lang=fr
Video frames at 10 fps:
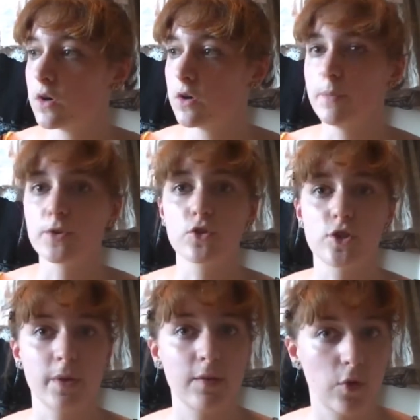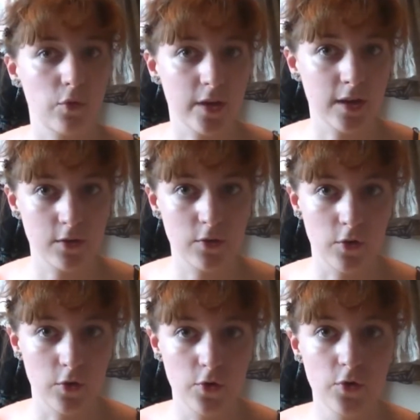Euh, parce que j'aimerais vous refaire
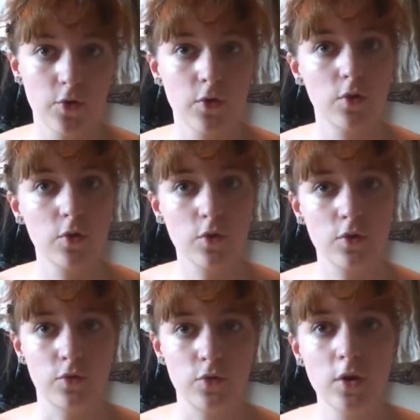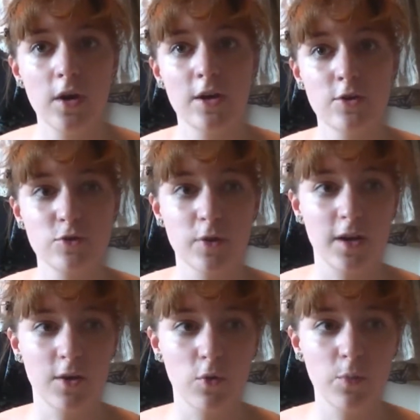euh, une revue sur
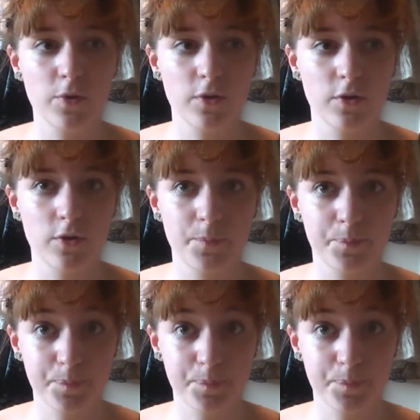un groupe que,